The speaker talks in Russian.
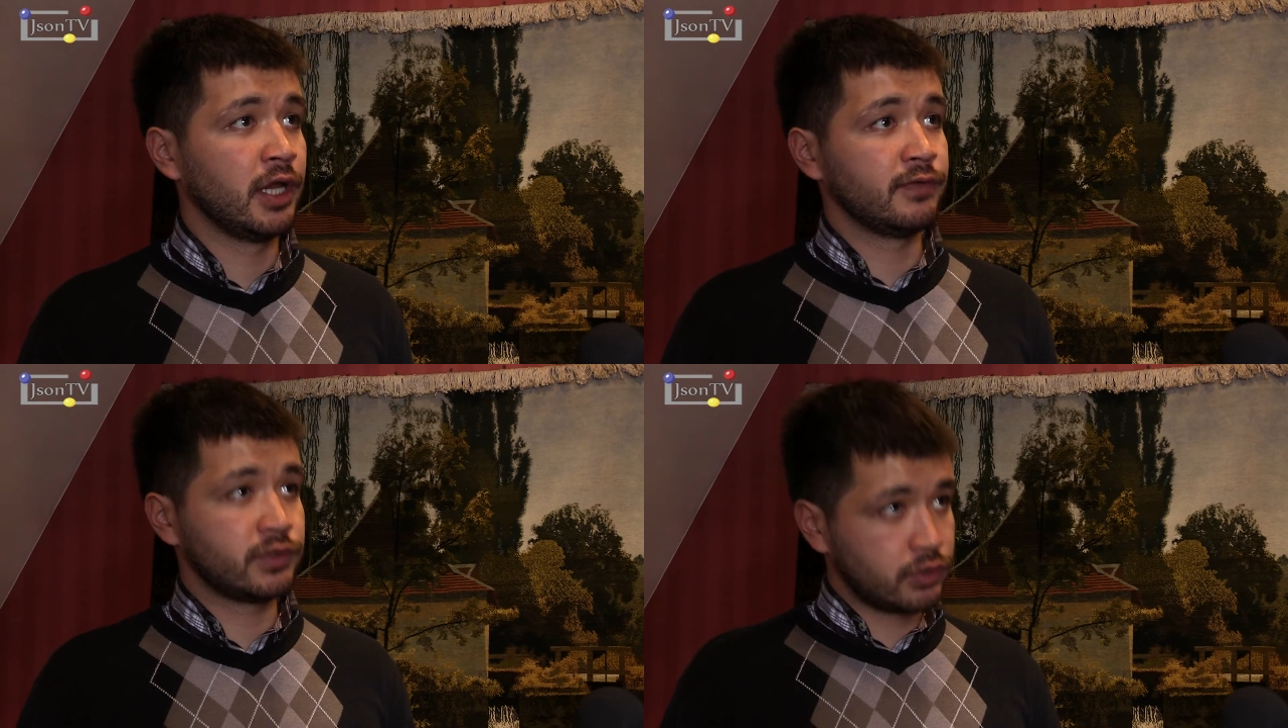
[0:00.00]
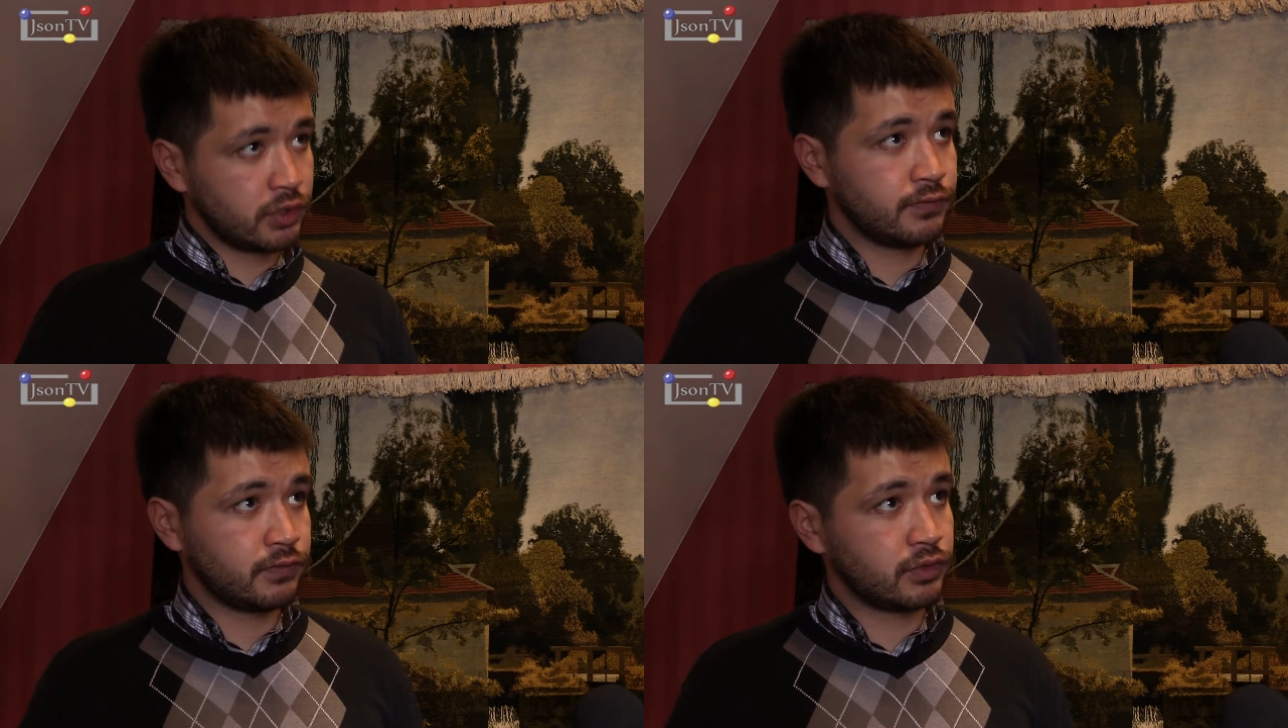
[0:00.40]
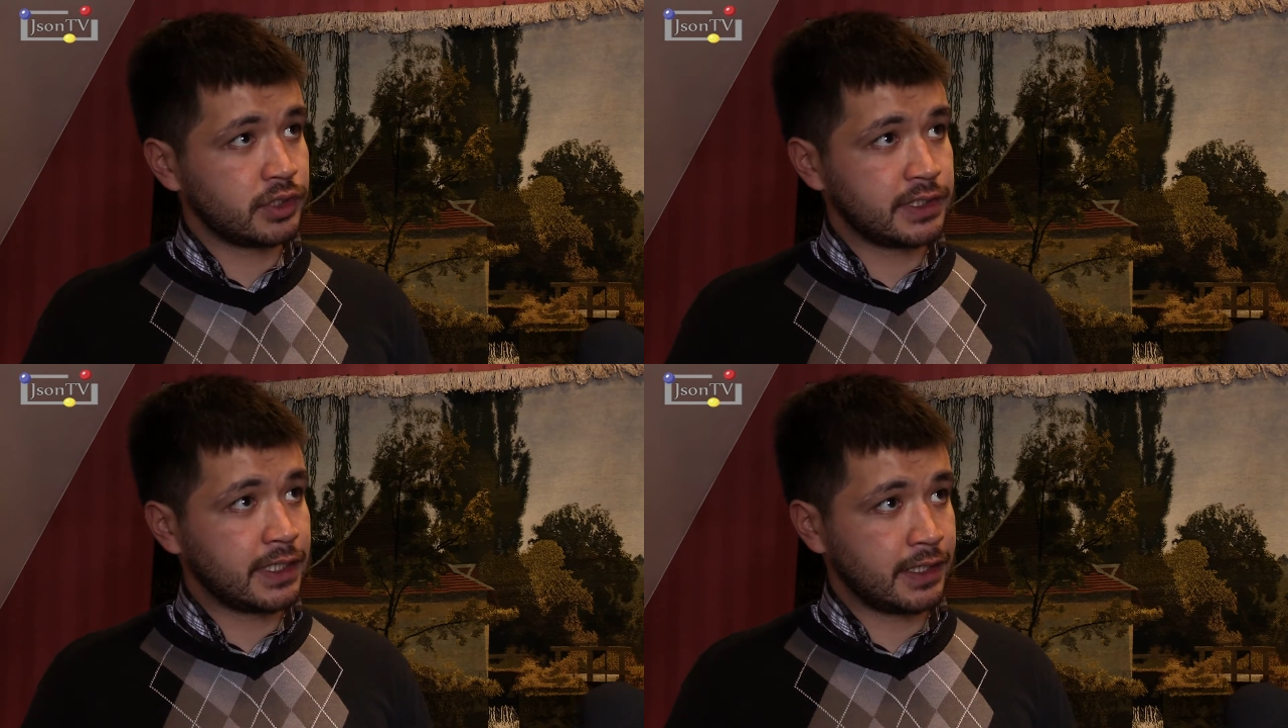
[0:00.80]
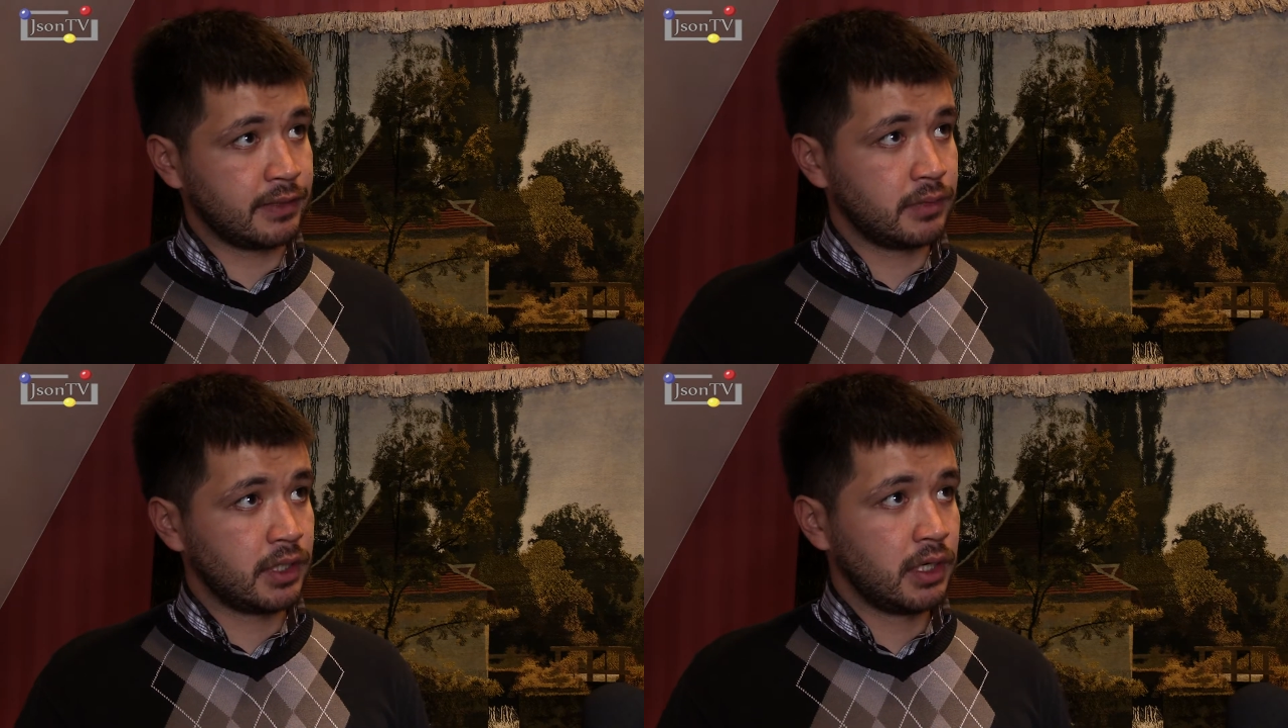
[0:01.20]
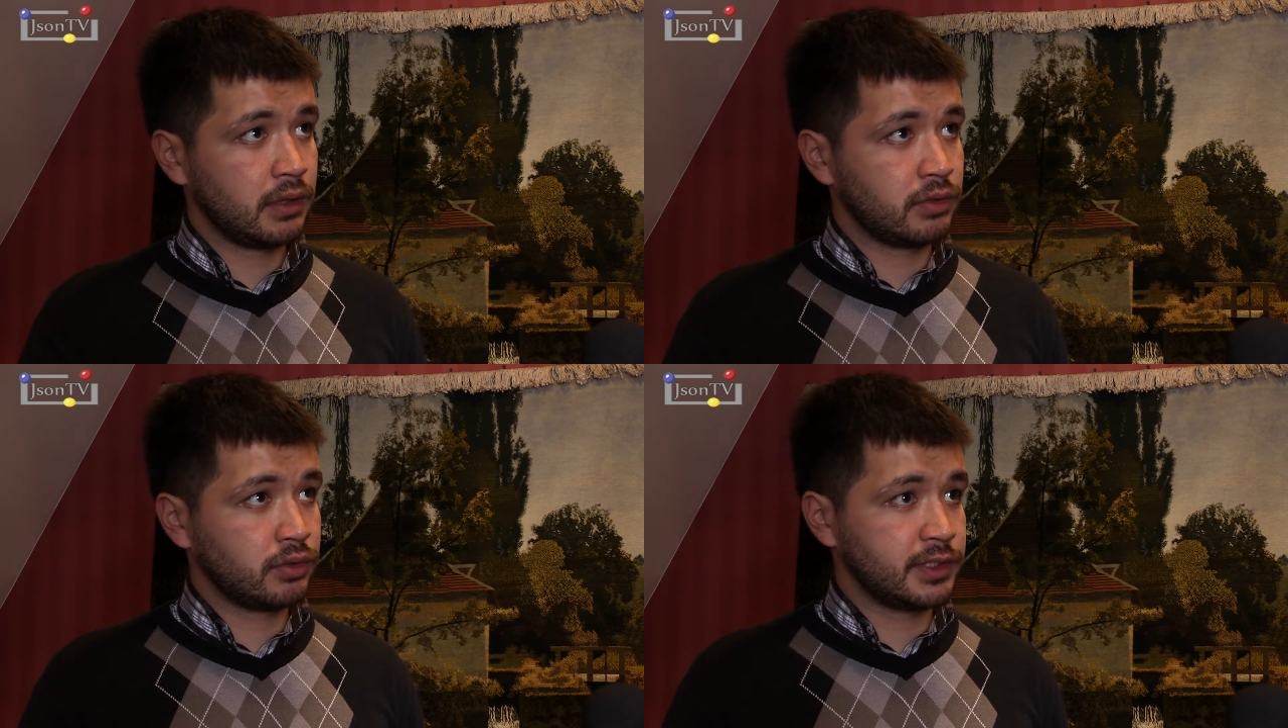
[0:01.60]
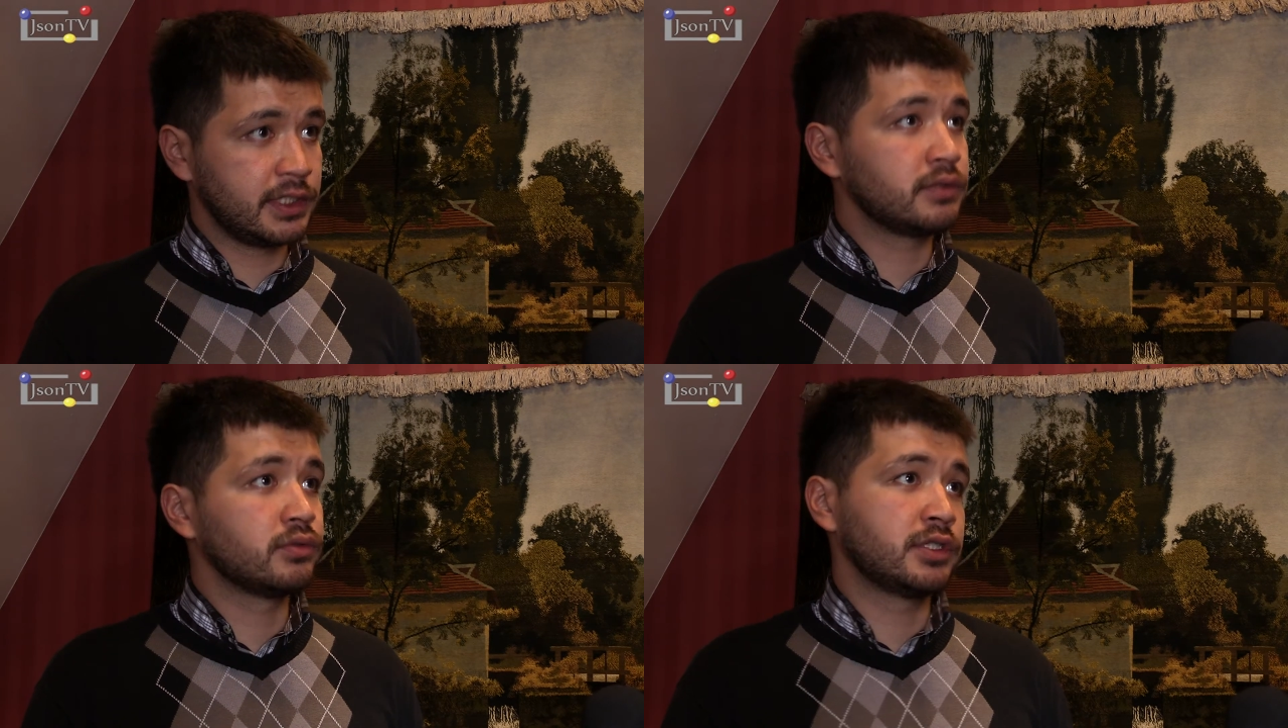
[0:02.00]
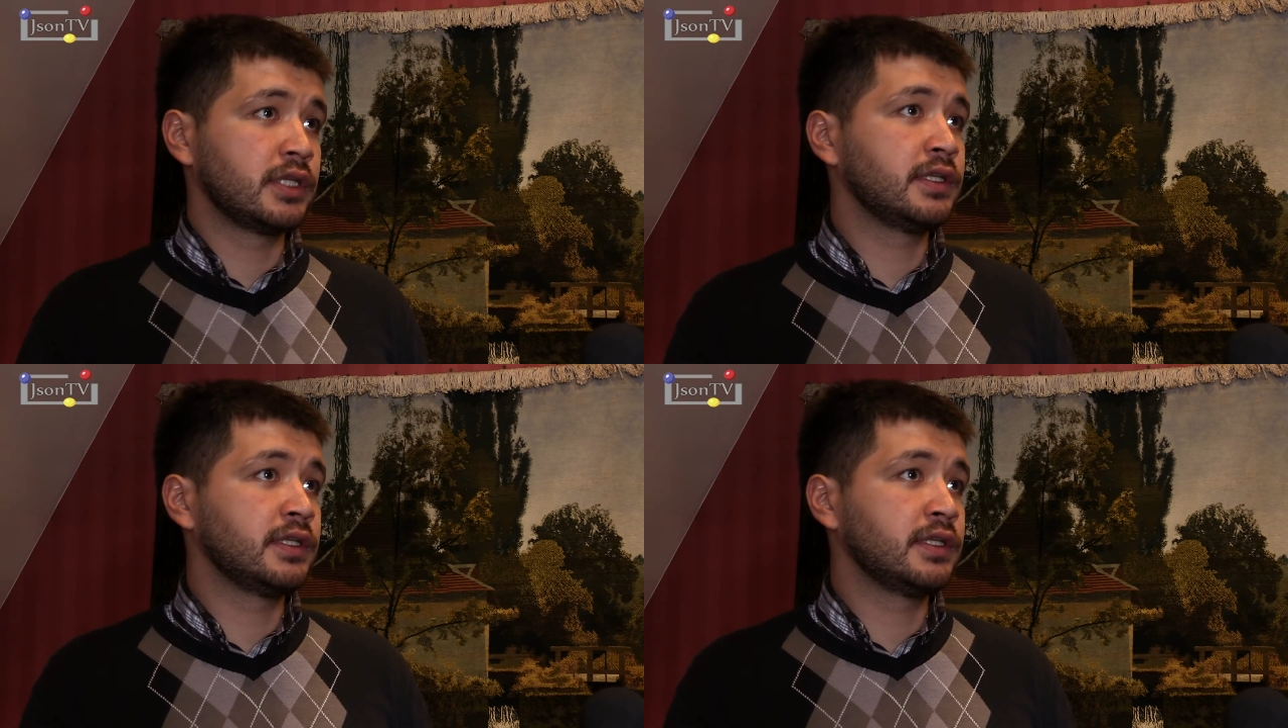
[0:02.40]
встроен внутрь CRM, то здесь лучше,